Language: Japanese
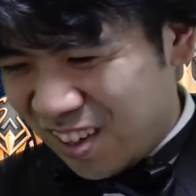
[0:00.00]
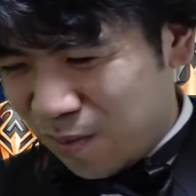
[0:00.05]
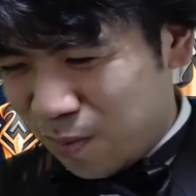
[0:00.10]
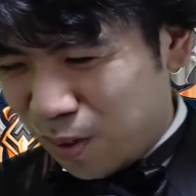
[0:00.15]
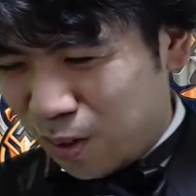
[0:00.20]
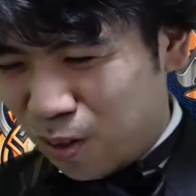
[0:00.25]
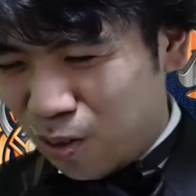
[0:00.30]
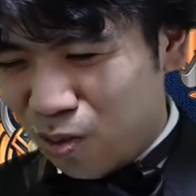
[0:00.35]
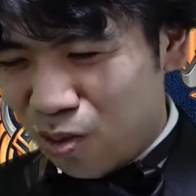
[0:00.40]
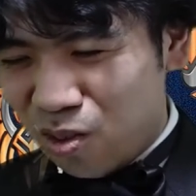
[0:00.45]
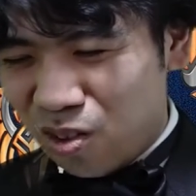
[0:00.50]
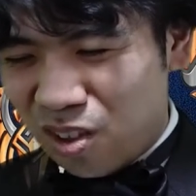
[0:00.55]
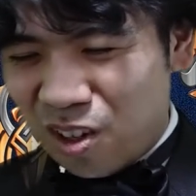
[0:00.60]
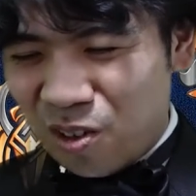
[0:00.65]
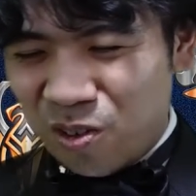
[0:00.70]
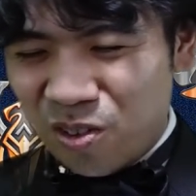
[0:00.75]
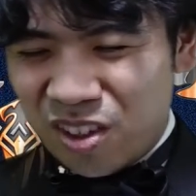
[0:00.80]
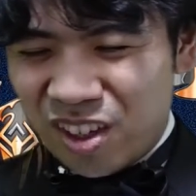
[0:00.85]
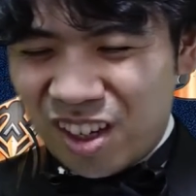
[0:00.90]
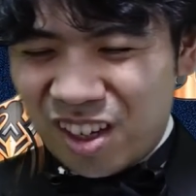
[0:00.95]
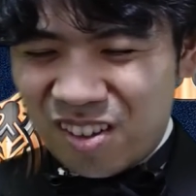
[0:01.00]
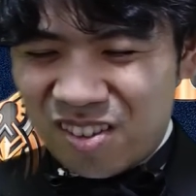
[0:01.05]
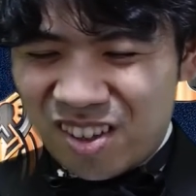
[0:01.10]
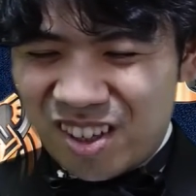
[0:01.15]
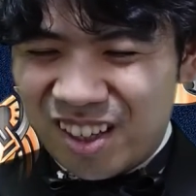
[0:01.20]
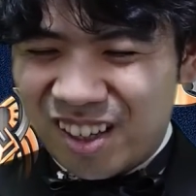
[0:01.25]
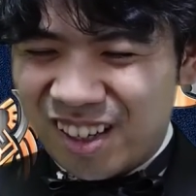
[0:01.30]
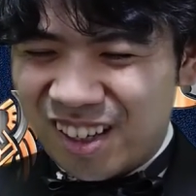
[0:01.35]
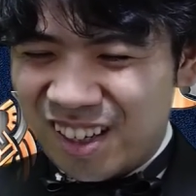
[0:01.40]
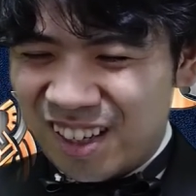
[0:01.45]
まあ、恐竜基本的に好き
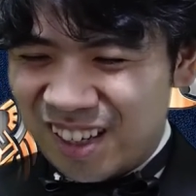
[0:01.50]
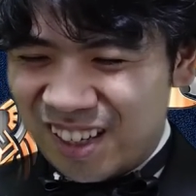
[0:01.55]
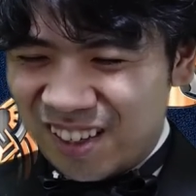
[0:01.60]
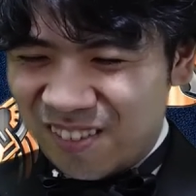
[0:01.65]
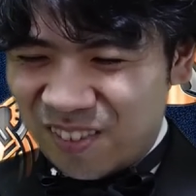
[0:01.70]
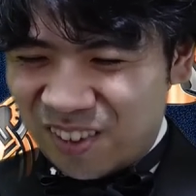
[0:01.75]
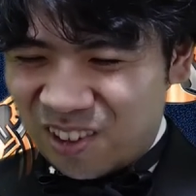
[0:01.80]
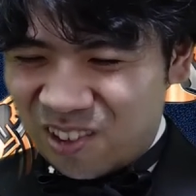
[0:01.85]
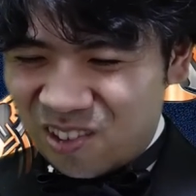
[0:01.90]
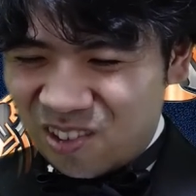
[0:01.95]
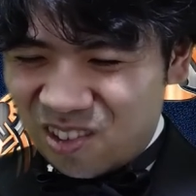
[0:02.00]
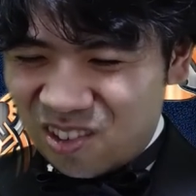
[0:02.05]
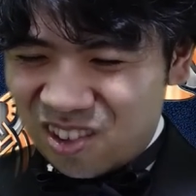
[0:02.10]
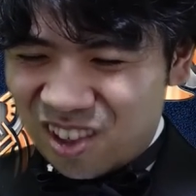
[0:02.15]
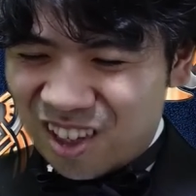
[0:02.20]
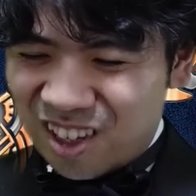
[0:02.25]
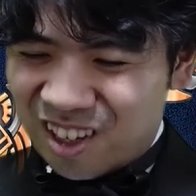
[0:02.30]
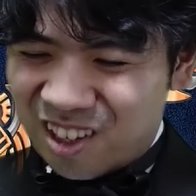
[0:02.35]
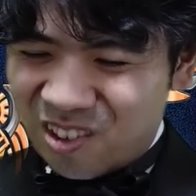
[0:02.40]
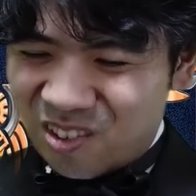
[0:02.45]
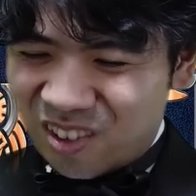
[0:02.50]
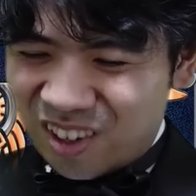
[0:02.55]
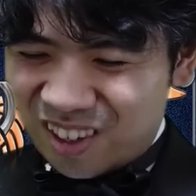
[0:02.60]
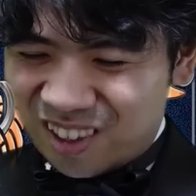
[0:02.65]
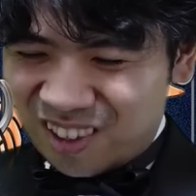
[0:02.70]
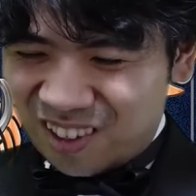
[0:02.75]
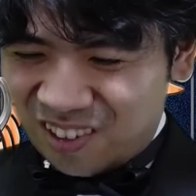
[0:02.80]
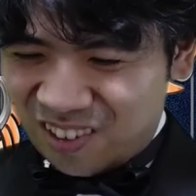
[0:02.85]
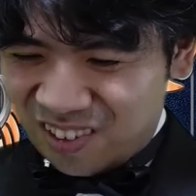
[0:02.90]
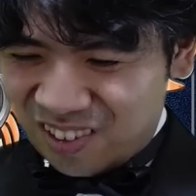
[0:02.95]
だから、まあ、恐竜出てきてよかっ
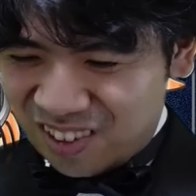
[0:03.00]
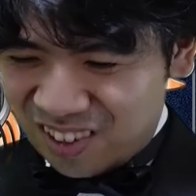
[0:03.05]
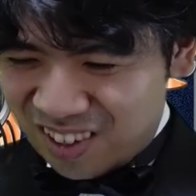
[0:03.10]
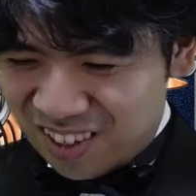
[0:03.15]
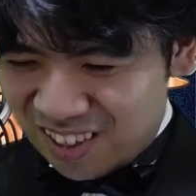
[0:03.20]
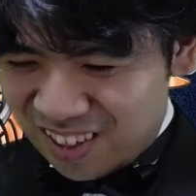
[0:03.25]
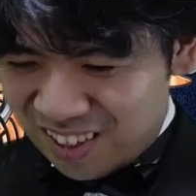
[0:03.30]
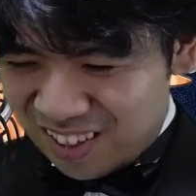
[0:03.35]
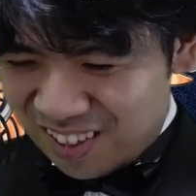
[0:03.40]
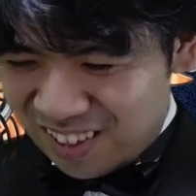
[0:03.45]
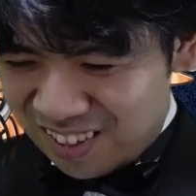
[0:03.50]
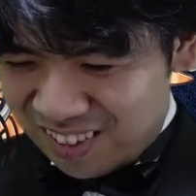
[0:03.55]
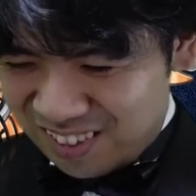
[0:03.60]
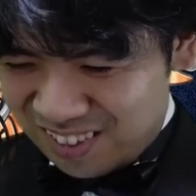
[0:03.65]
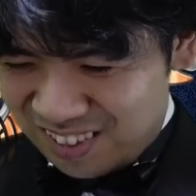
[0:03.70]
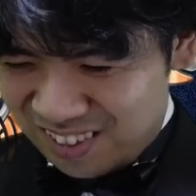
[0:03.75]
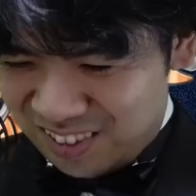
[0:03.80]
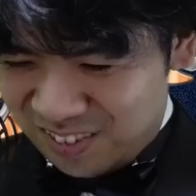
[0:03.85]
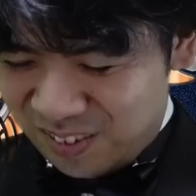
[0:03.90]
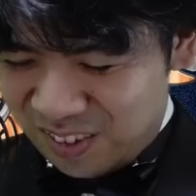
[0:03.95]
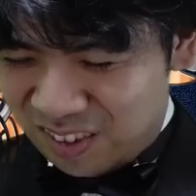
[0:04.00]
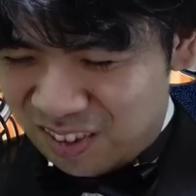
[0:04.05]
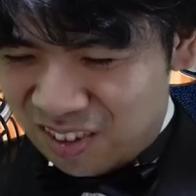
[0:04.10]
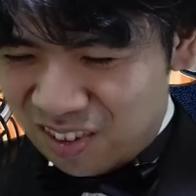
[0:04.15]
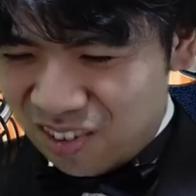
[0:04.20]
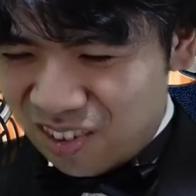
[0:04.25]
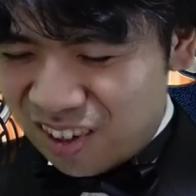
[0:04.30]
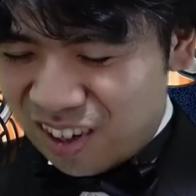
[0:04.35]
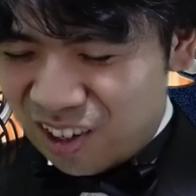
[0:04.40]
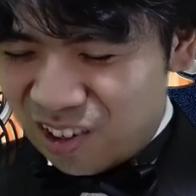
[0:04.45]
たよ。まあ、
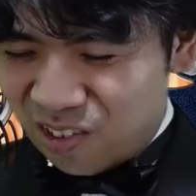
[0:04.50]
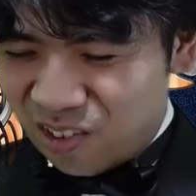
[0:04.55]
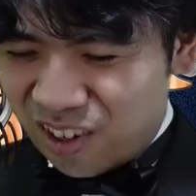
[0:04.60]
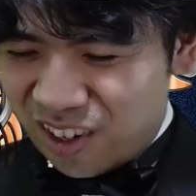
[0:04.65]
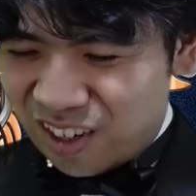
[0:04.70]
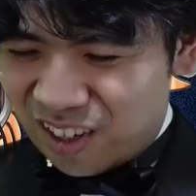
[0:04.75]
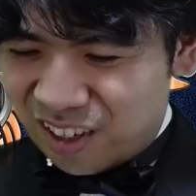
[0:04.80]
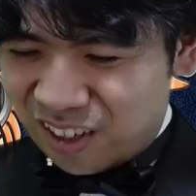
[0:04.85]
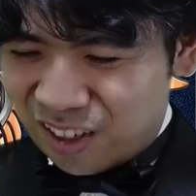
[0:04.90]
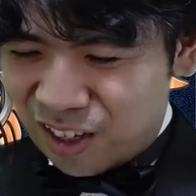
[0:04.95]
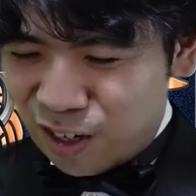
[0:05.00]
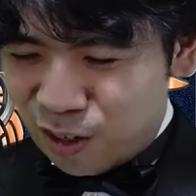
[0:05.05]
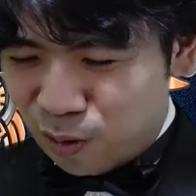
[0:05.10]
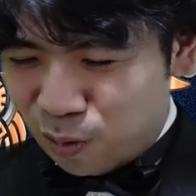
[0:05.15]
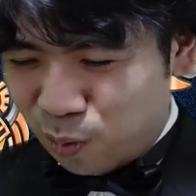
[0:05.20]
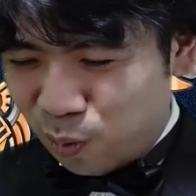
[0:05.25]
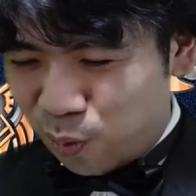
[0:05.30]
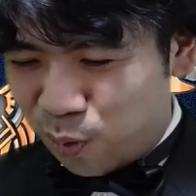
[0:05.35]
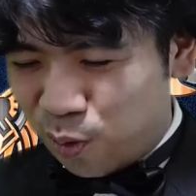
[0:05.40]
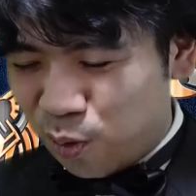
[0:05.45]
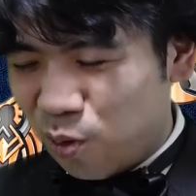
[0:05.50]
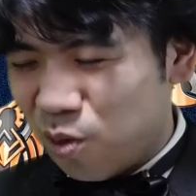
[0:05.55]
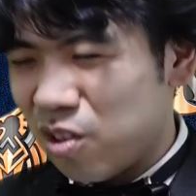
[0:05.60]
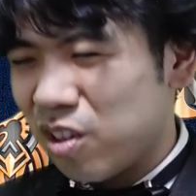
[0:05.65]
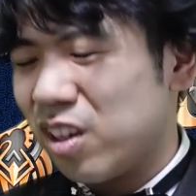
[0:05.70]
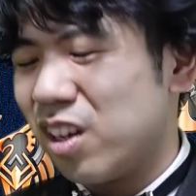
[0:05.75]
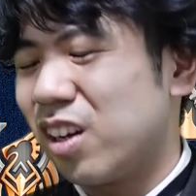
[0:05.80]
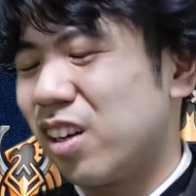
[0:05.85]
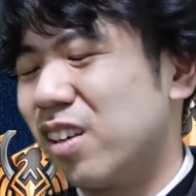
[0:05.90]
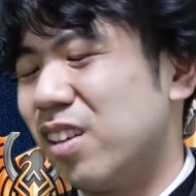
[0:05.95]
強いか弱いか結構強いんじゃ
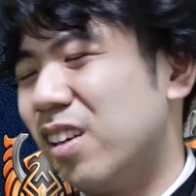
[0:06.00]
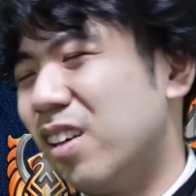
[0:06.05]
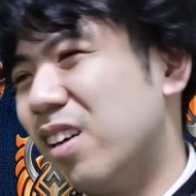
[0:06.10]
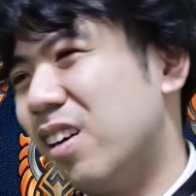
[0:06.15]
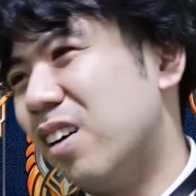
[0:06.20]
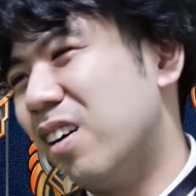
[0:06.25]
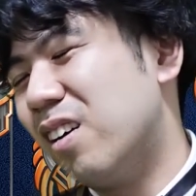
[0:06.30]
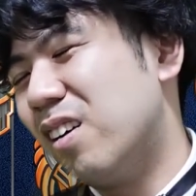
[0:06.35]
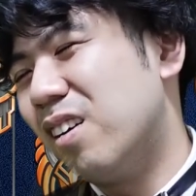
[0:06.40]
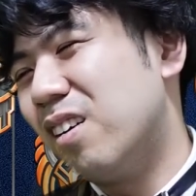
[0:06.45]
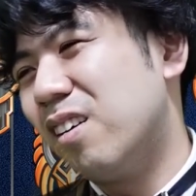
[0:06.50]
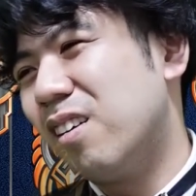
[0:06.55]
ないかな。